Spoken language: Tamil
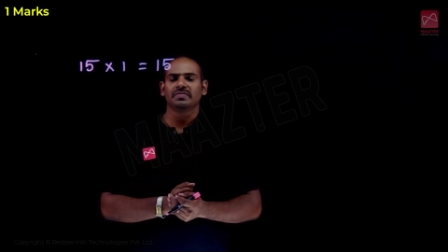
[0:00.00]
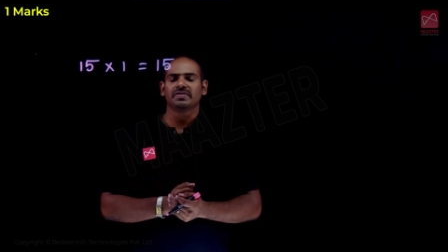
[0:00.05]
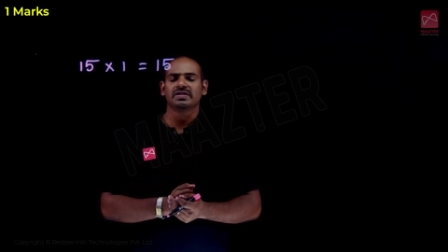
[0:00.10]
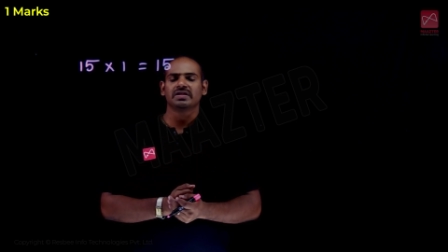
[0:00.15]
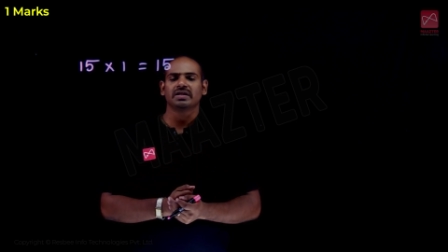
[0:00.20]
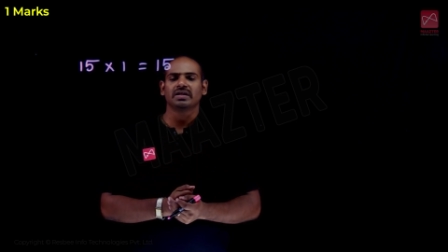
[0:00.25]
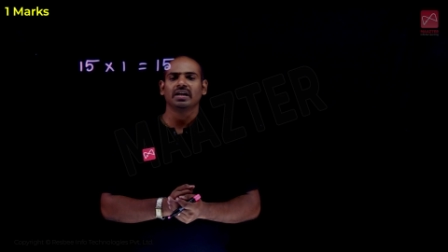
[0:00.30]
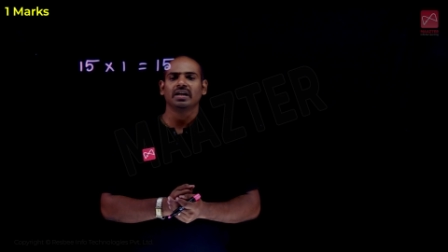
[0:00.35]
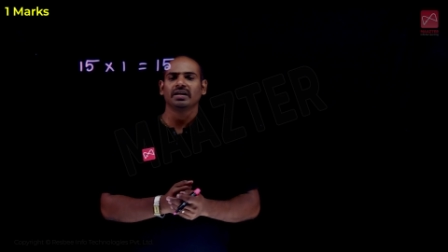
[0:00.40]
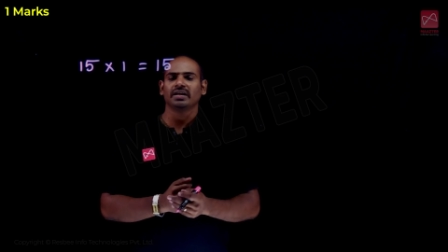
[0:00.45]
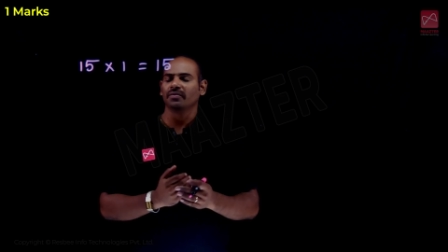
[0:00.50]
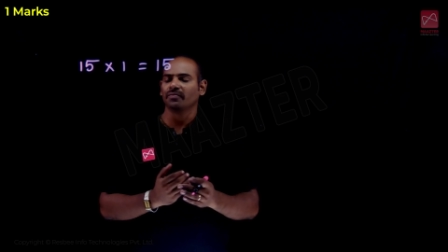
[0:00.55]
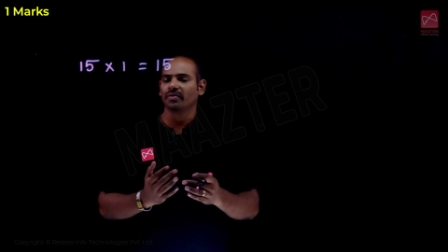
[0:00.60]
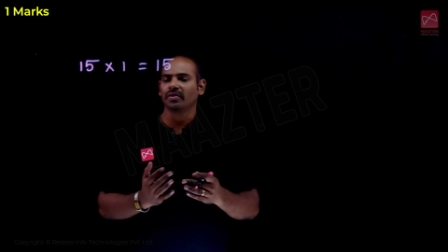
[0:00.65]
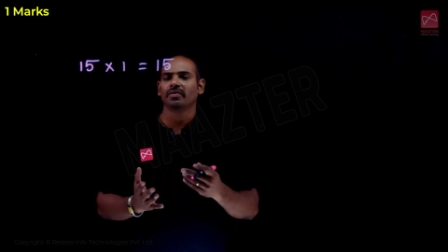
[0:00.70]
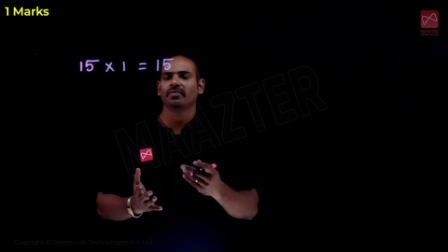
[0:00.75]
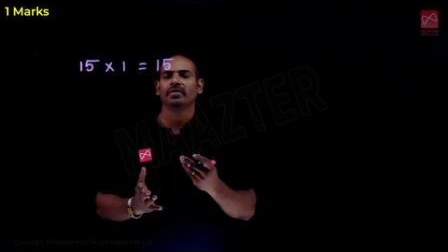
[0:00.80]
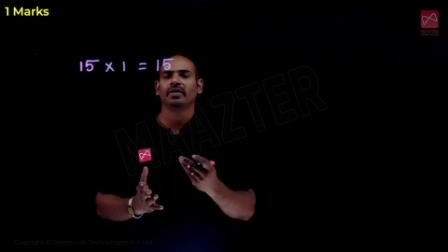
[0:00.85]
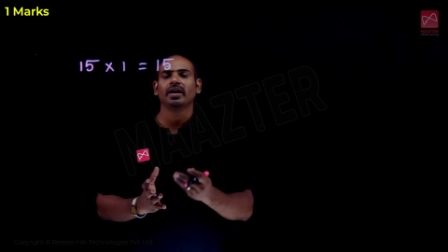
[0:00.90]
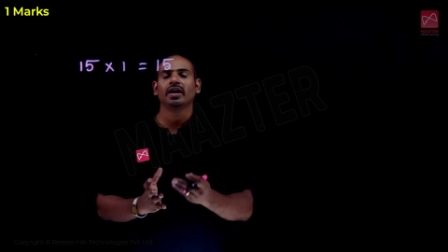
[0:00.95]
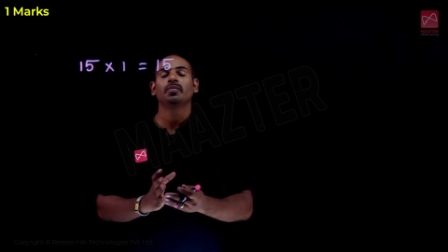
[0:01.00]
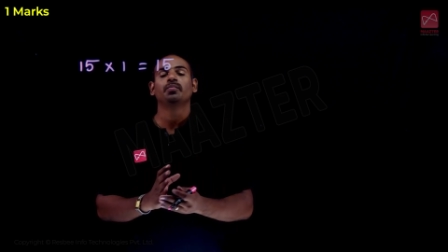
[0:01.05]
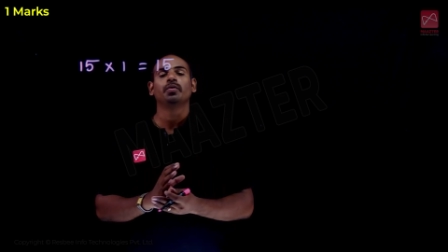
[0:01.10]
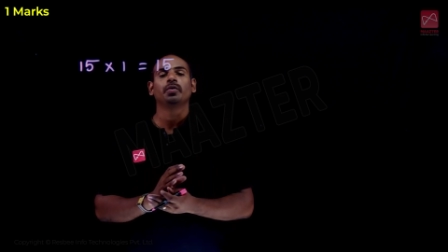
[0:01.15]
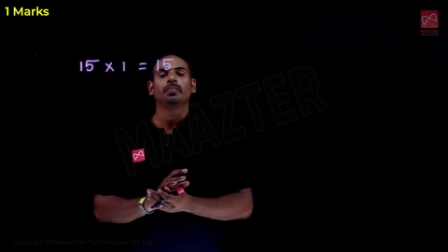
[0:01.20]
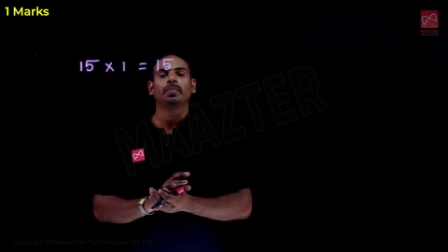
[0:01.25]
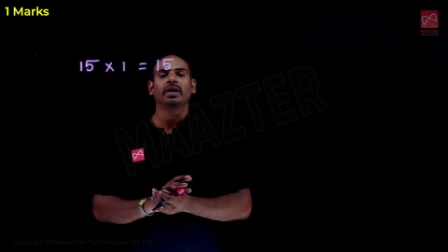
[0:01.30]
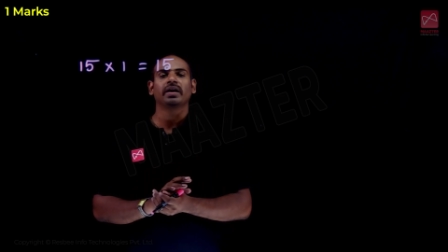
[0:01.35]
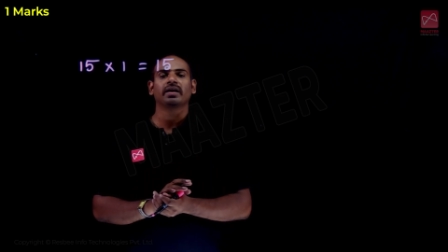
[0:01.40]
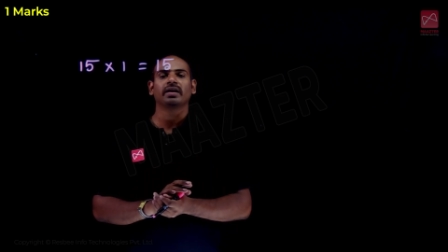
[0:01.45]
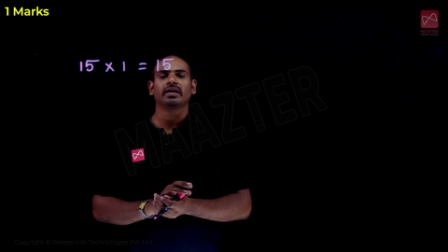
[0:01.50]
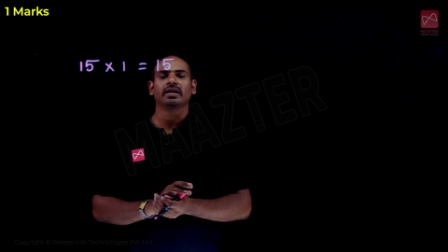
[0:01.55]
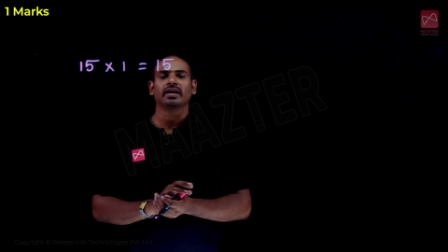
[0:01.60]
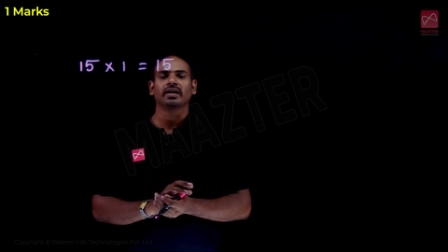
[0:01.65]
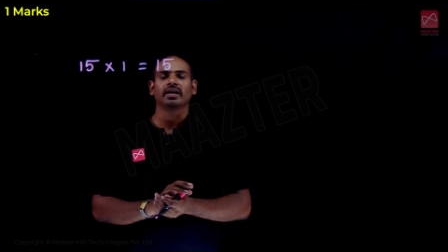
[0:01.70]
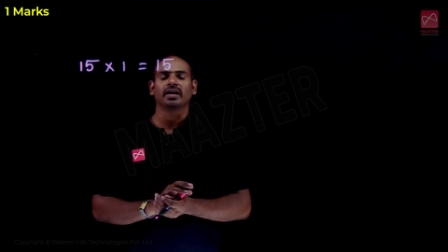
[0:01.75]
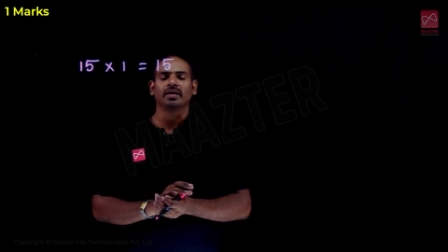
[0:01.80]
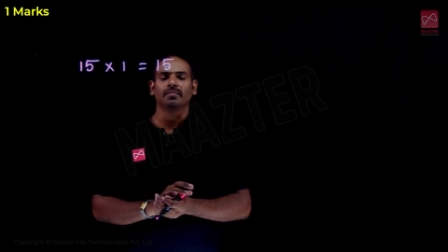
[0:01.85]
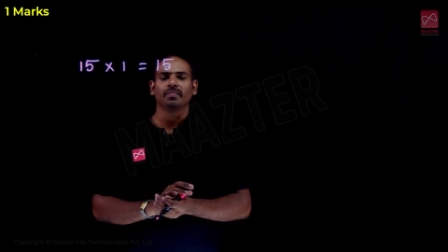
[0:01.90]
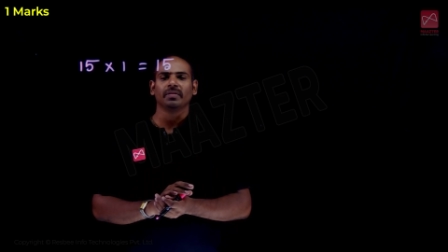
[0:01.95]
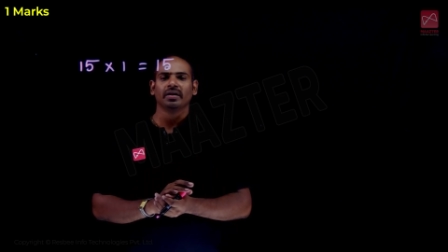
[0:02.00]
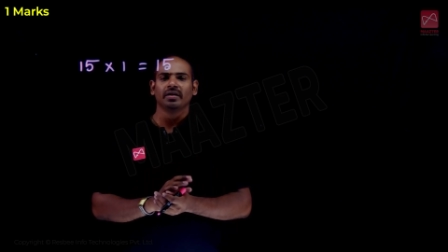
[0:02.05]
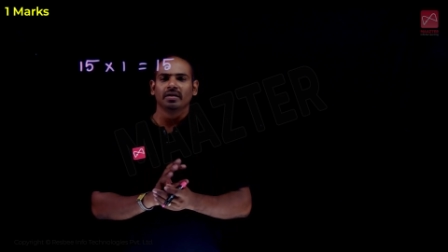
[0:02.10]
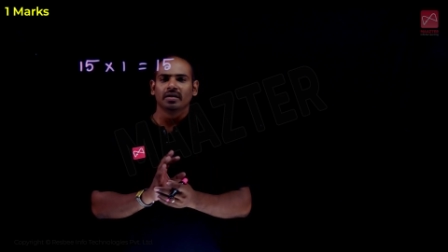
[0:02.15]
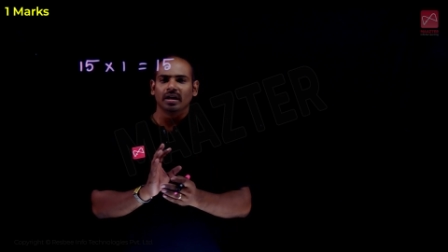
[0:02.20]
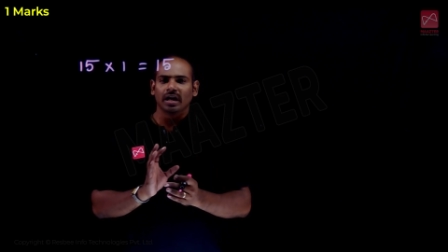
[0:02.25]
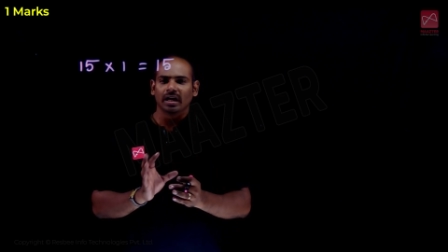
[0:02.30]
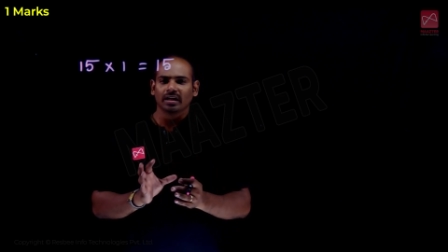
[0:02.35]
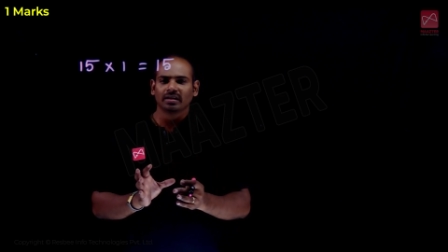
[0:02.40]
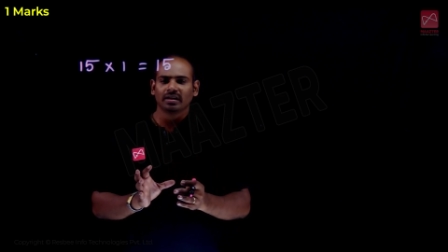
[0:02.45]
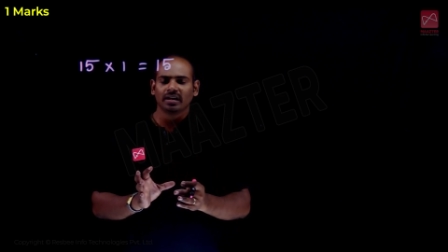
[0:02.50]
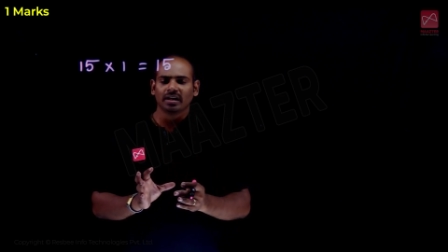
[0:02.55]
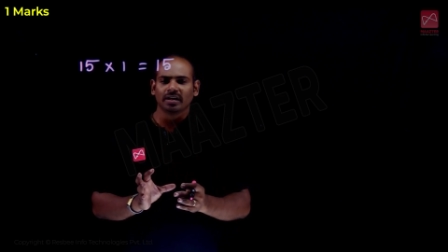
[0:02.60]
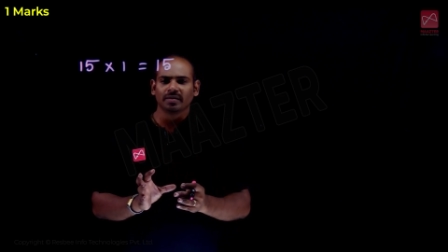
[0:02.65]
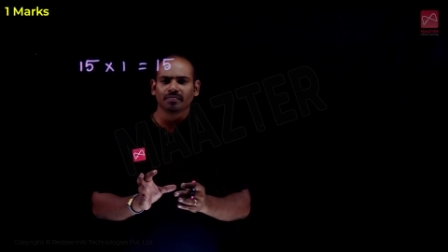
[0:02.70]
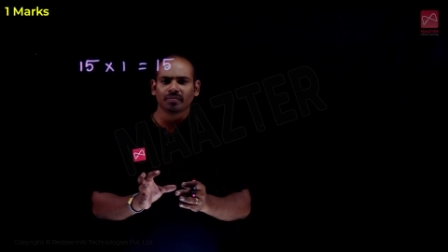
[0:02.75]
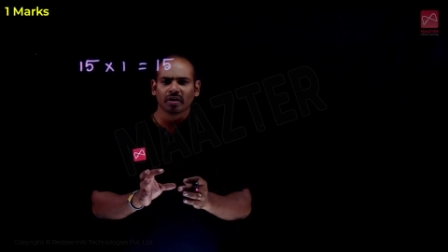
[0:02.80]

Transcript: சரிங்களா எவ்வளோ வேணாலும் புக் பேக்கில் கேட்கலாம் அதில்